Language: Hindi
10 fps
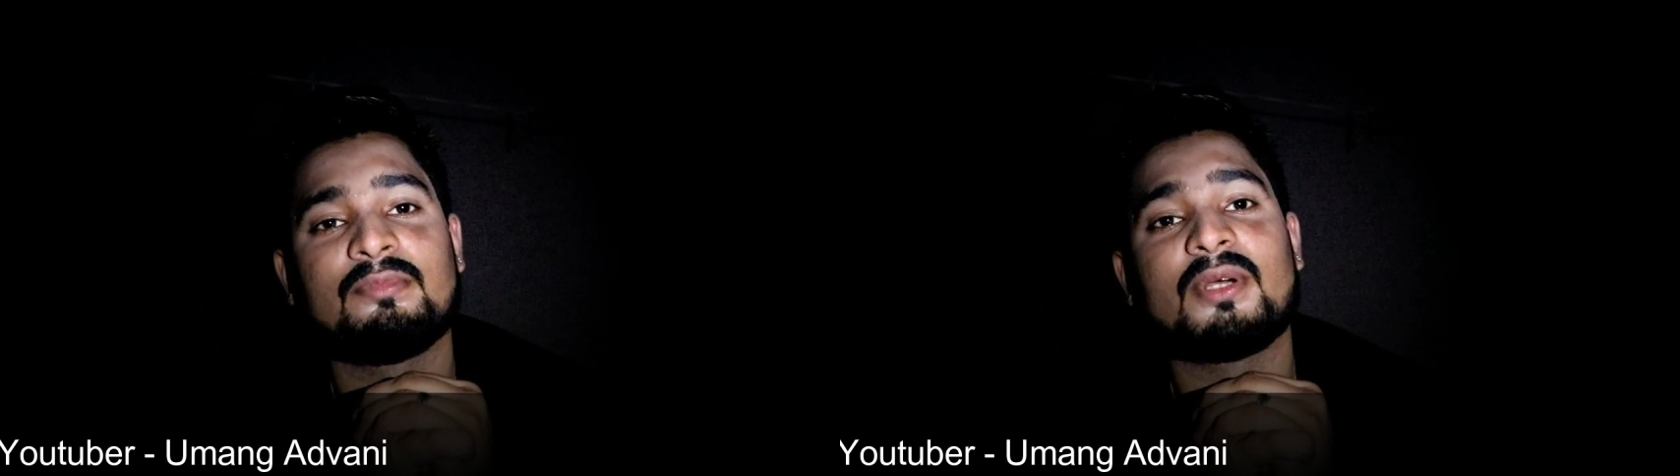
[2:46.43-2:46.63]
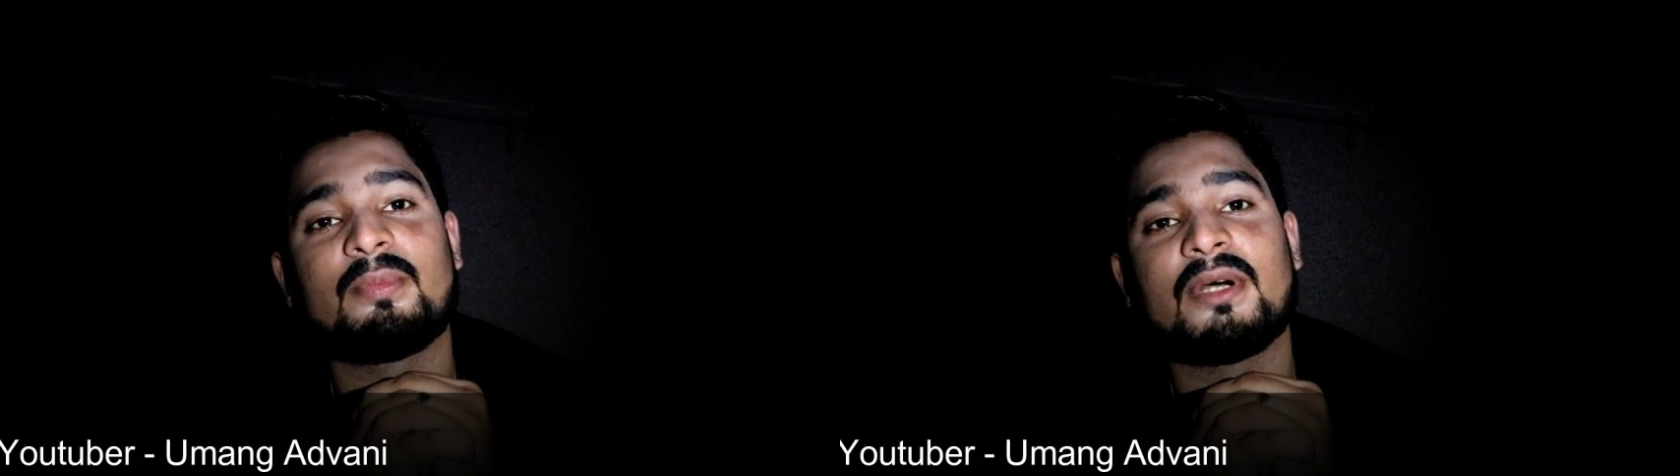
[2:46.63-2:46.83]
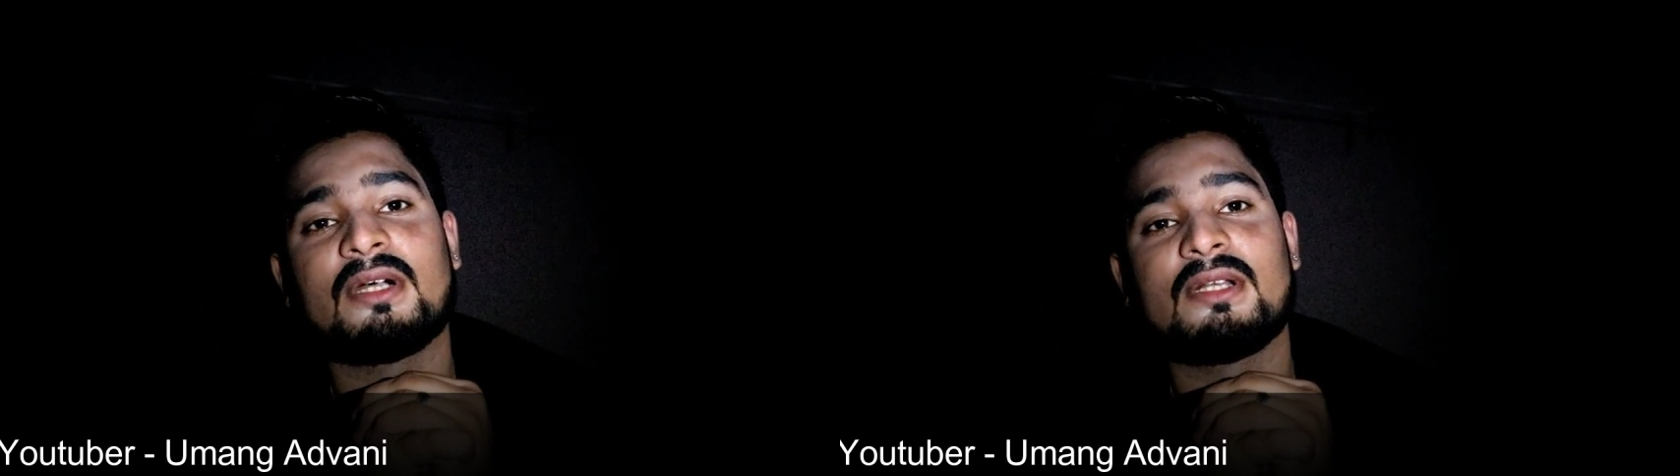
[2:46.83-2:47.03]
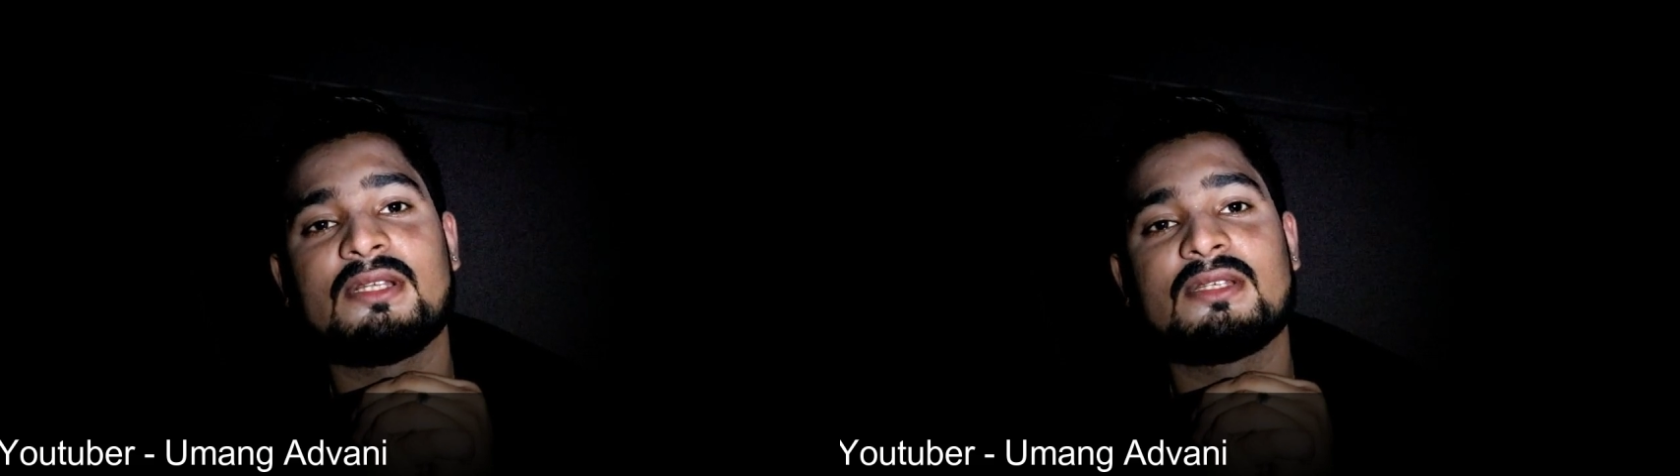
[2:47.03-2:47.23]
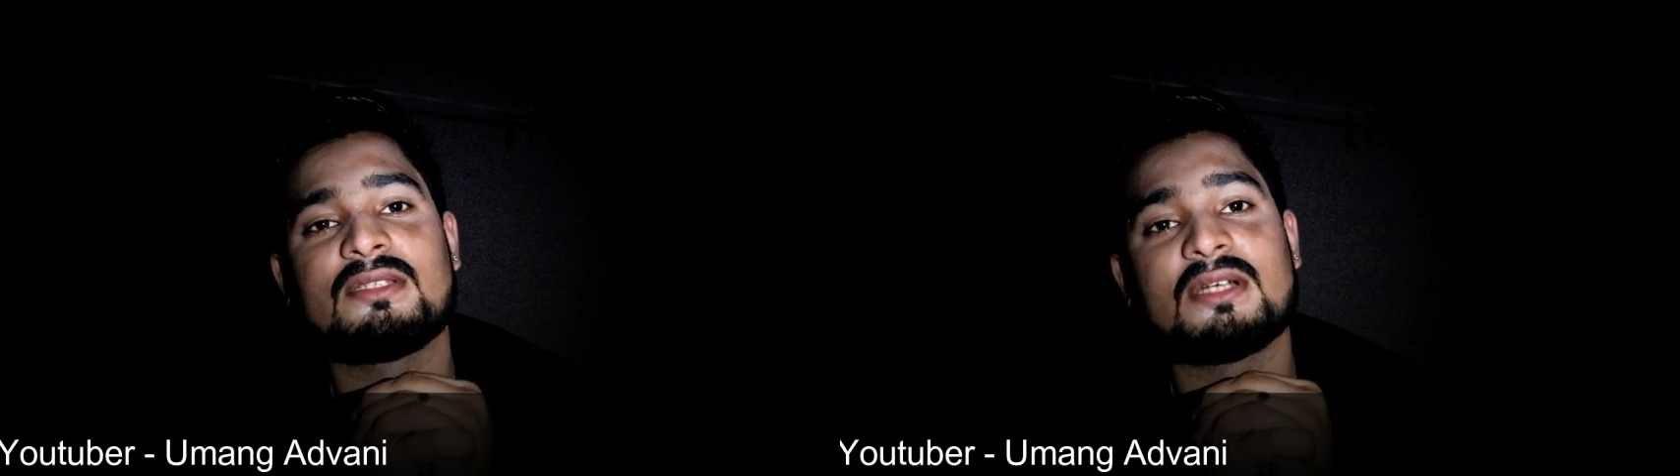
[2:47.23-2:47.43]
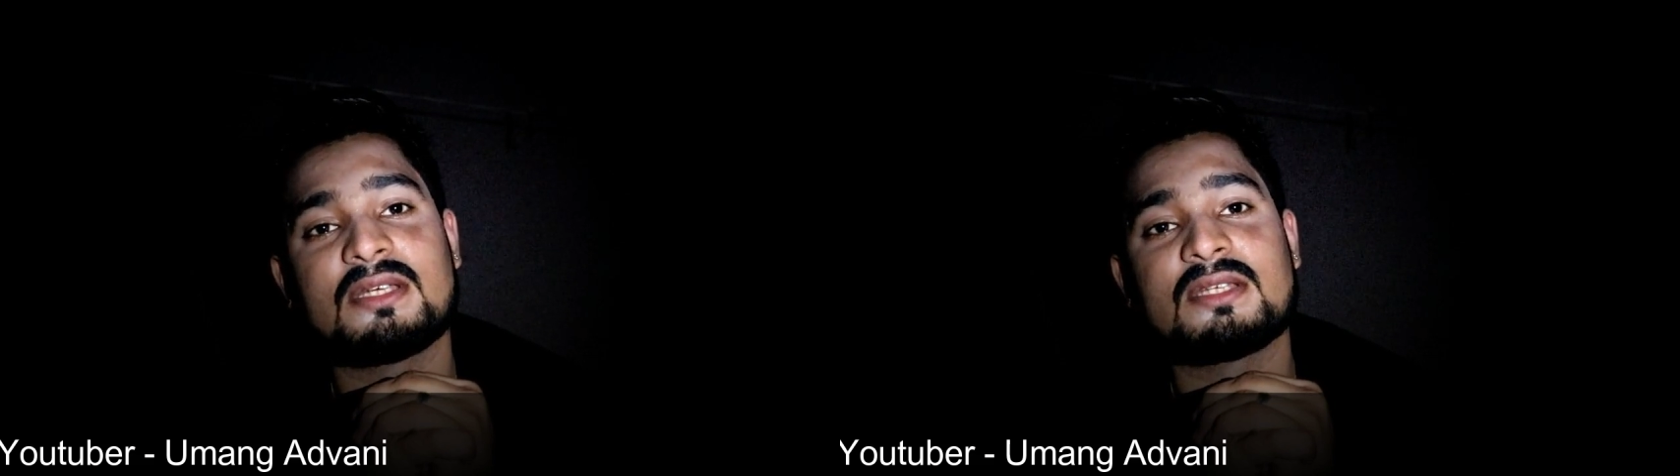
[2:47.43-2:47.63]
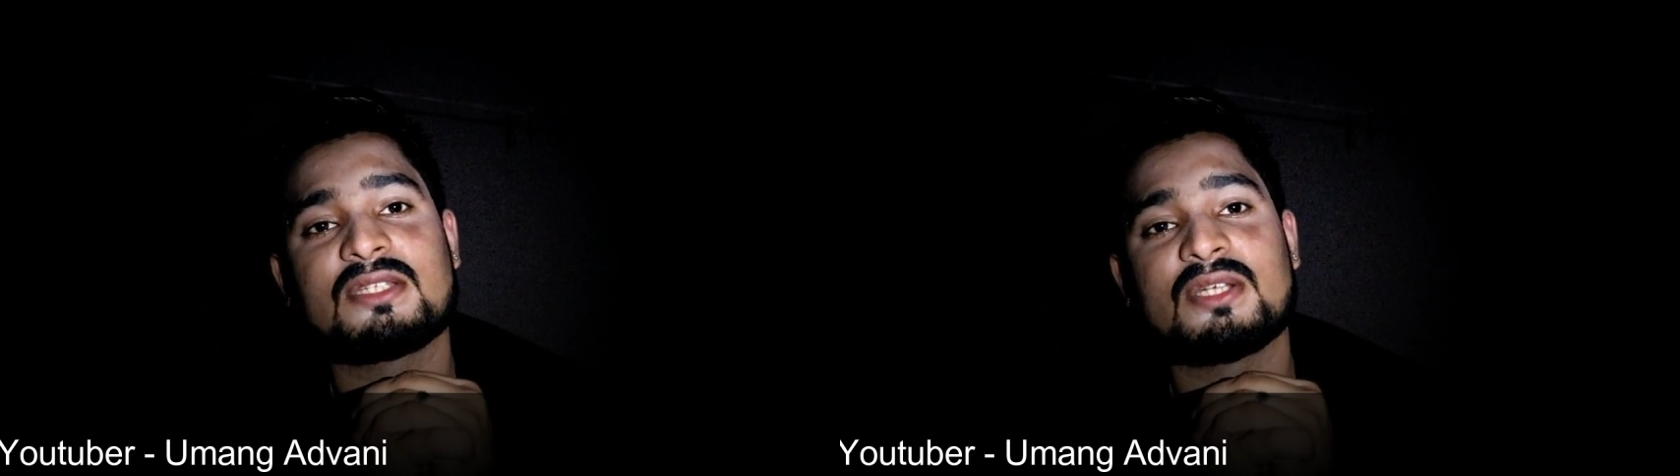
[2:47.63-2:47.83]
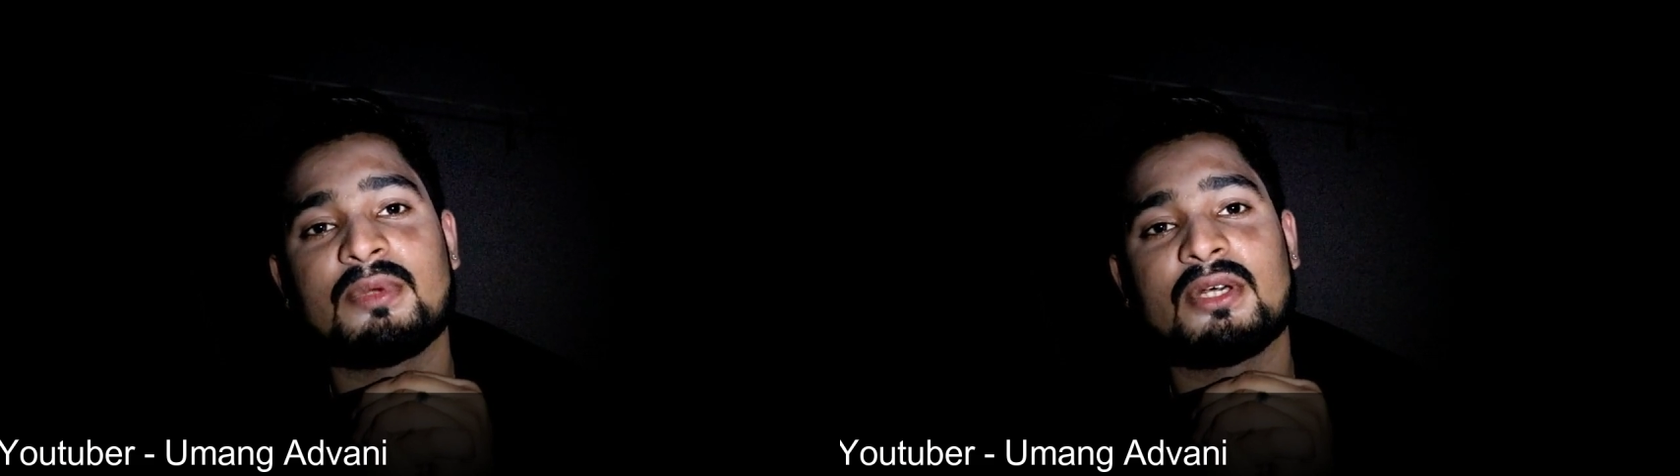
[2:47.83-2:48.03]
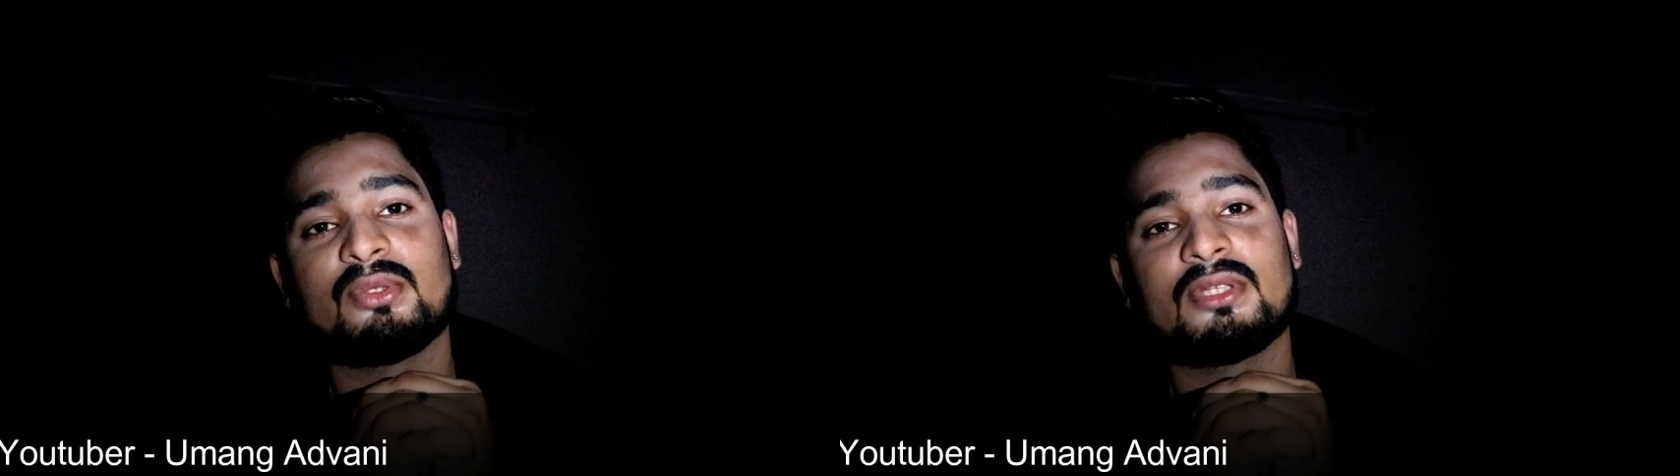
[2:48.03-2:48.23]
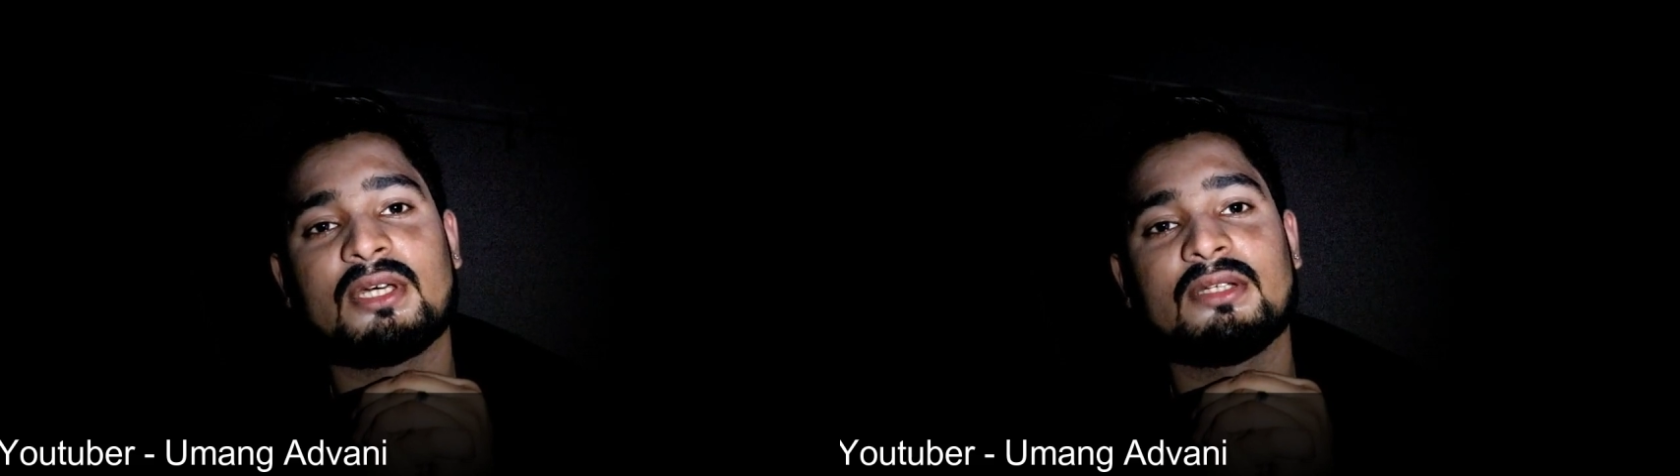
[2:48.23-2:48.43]
पर पागल जहाँ सच्चा प्यार
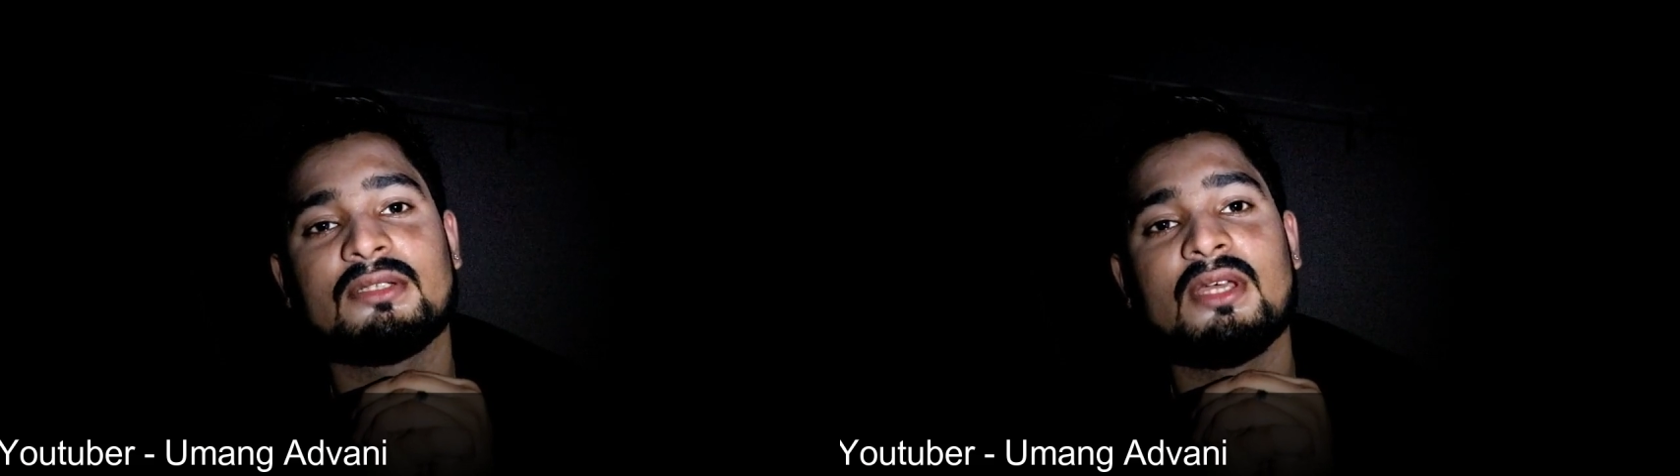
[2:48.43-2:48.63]
होता है